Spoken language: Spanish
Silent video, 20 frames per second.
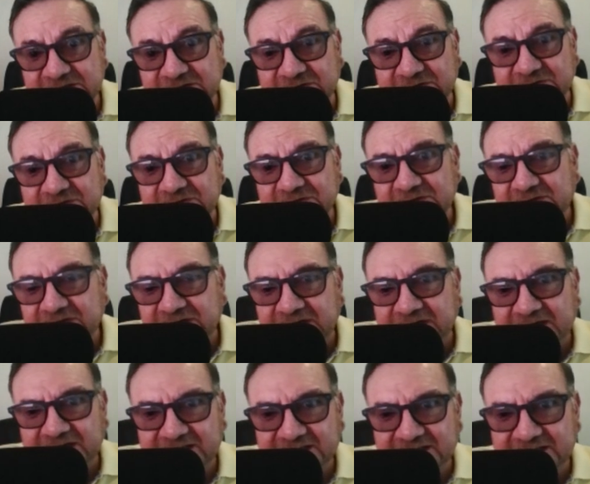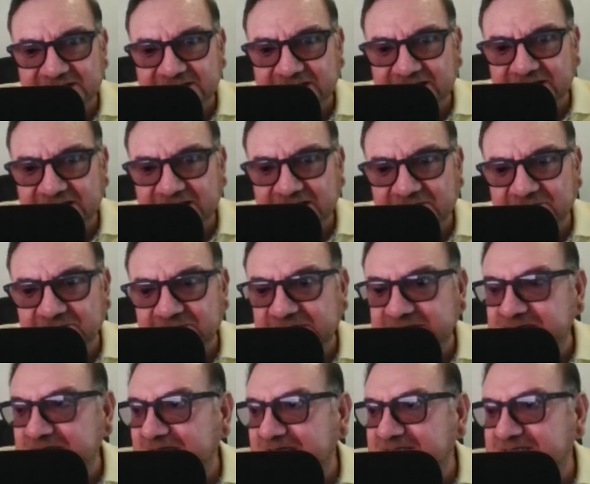hecho, eh, desde que
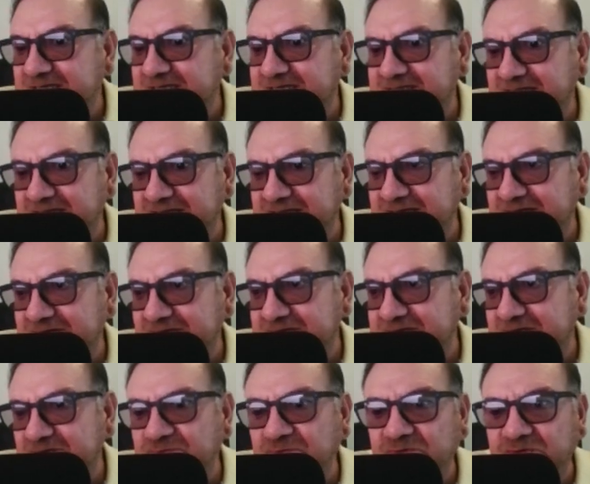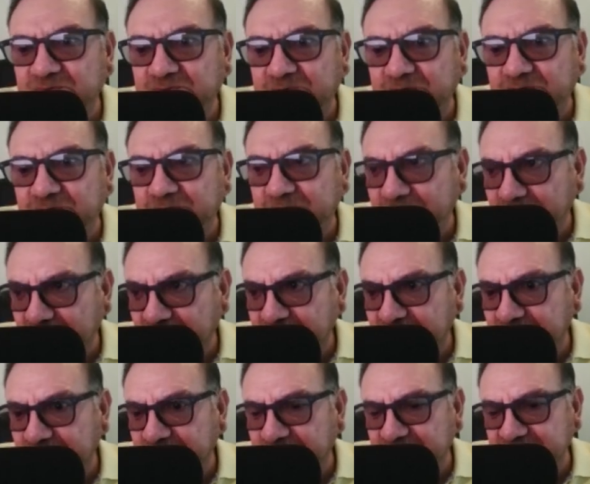empezó el sexenio se formó un
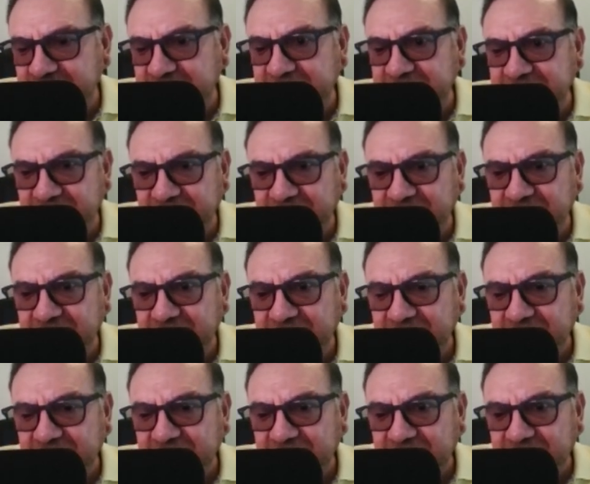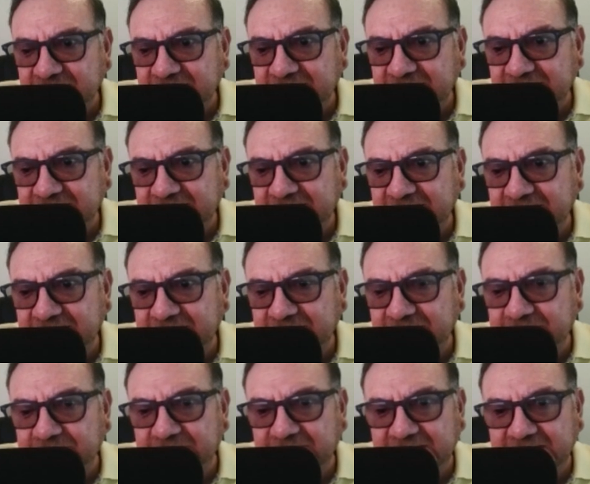bloque opositor eh,
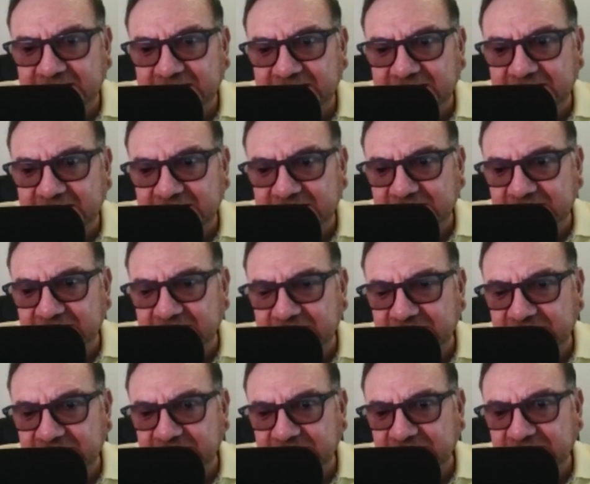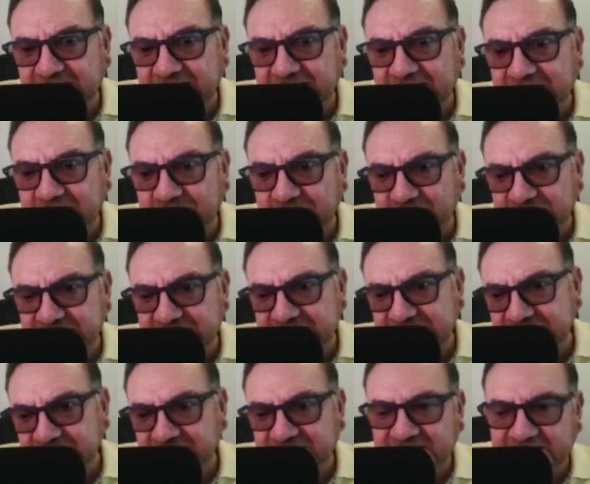de toda la
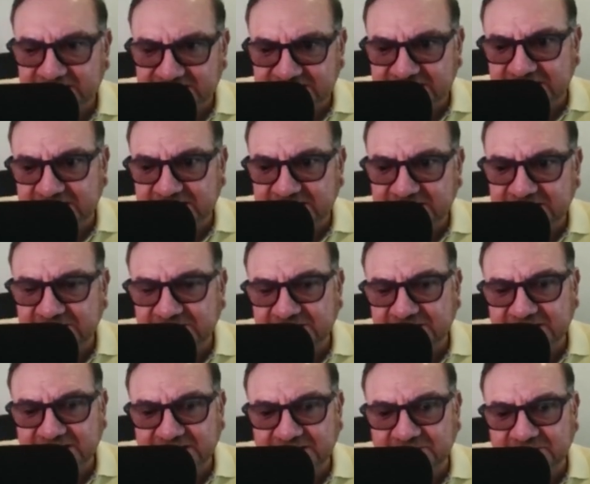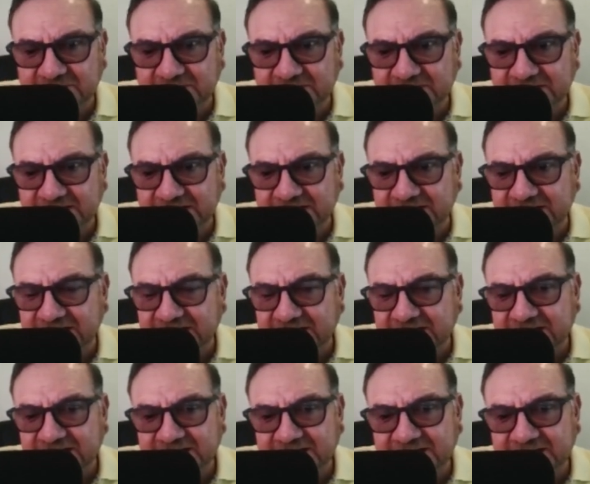oposición, a excepción del bloque
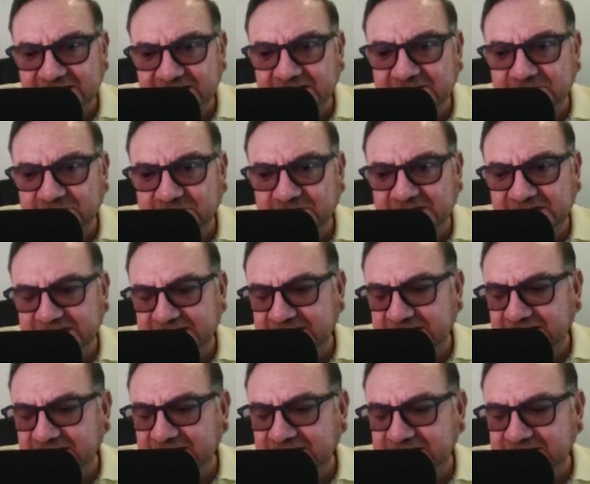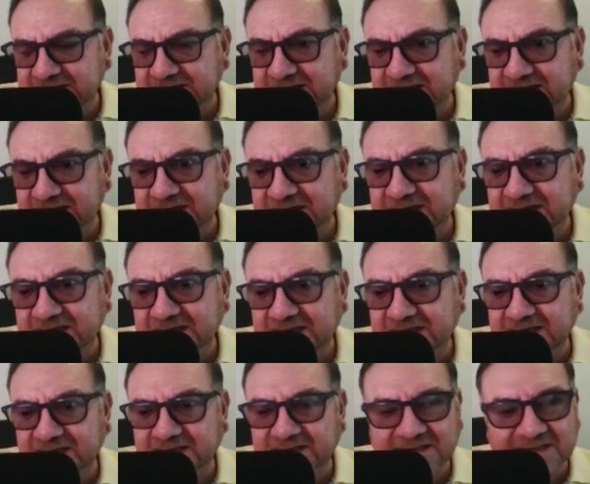que tiene Morena, está
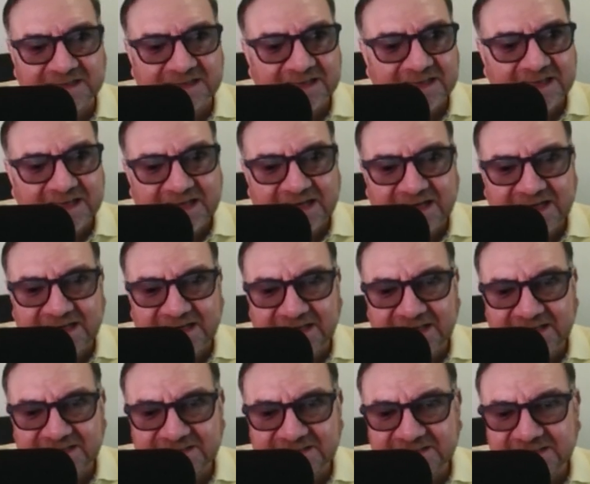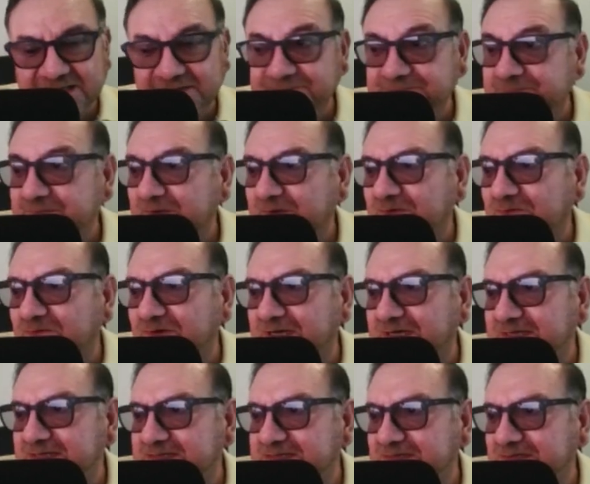en alianza o
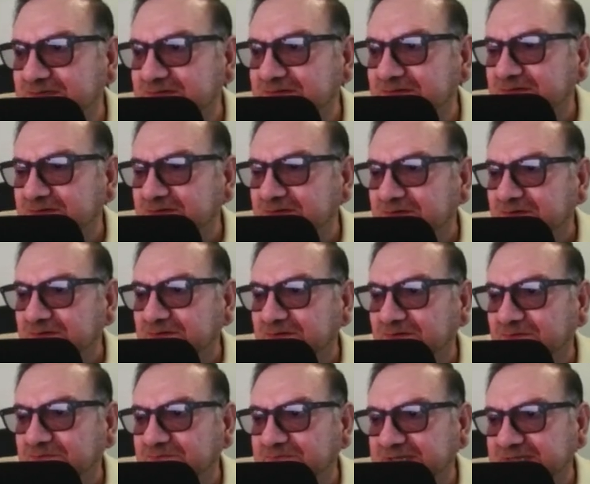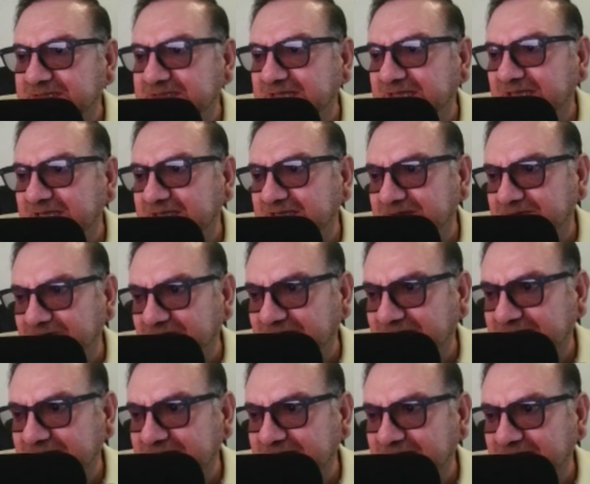coalición con PT y
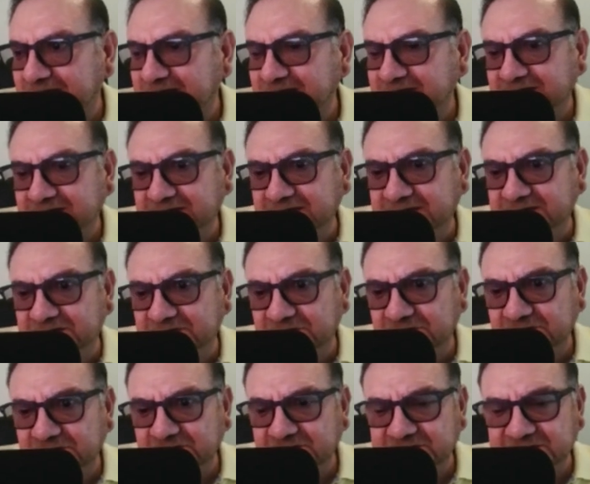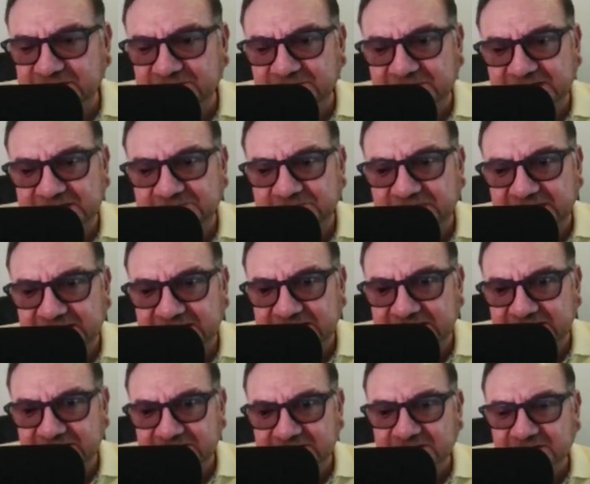Verde y todos los demás
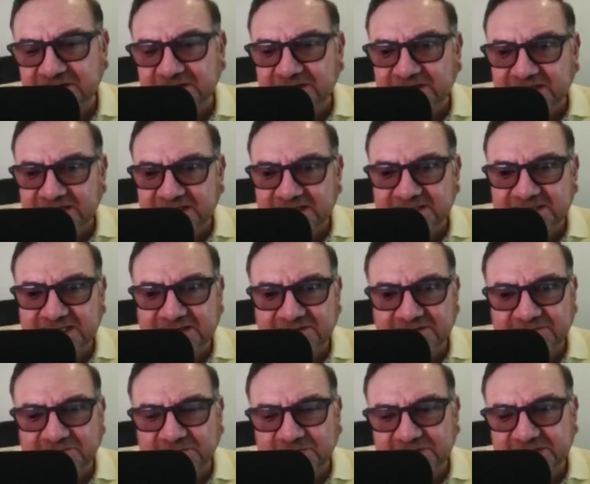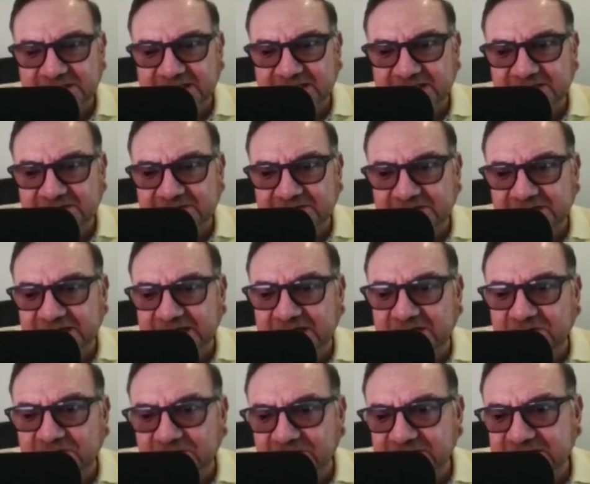partidos estaban votando
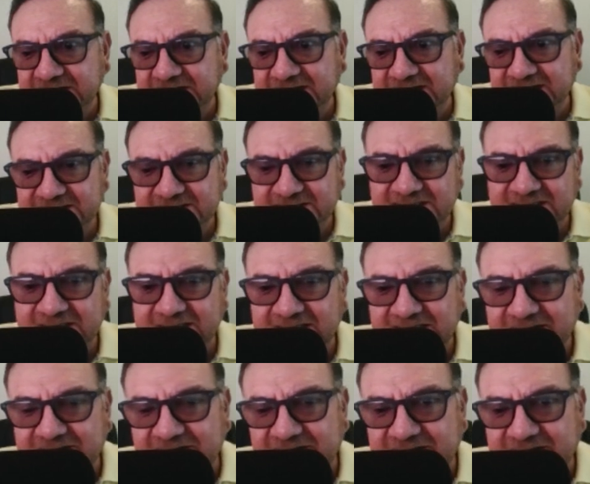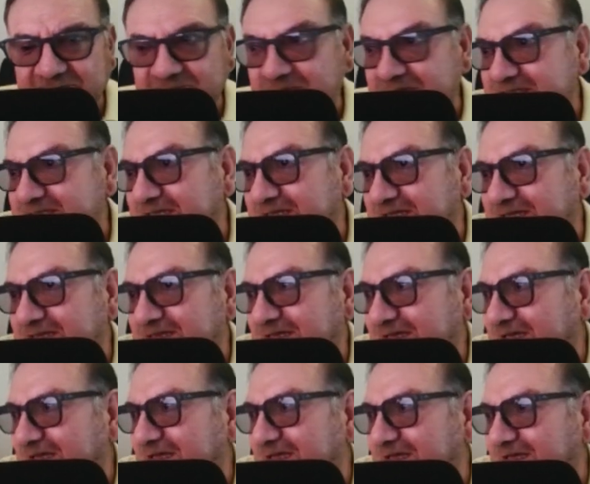en contra y así le dijeron al presidente
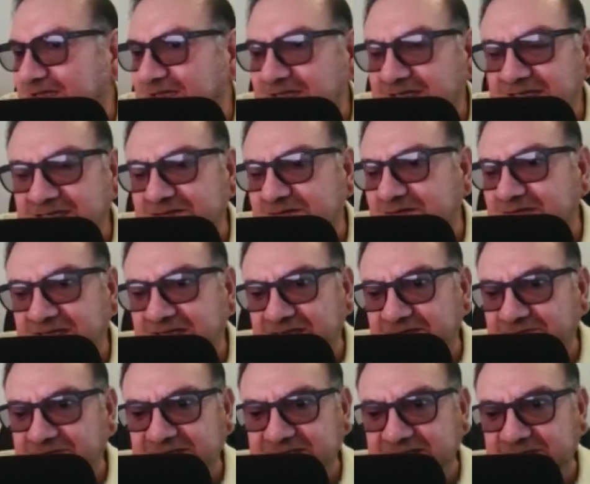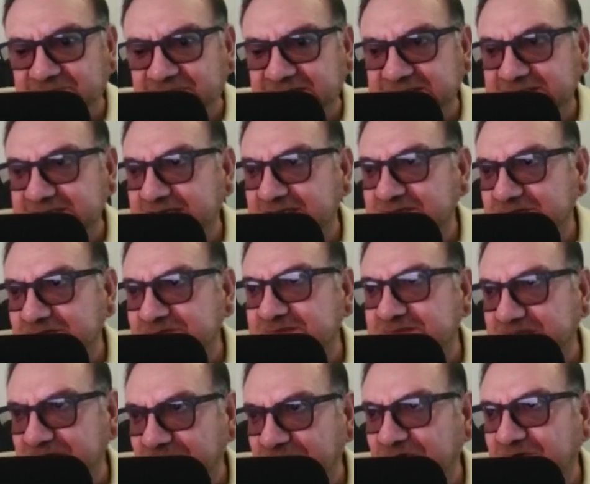que que no le iban a pasar
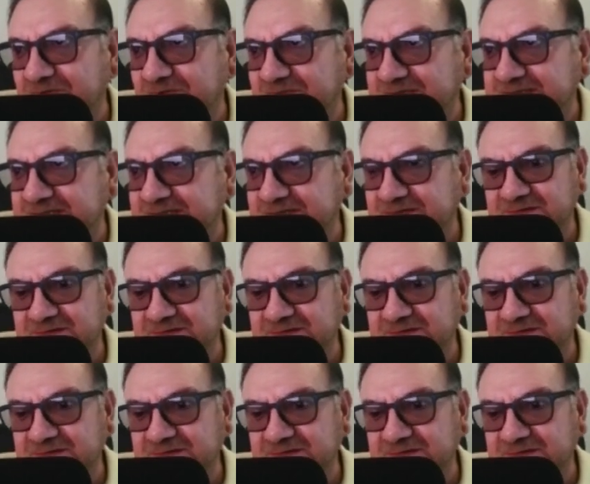sus reformas.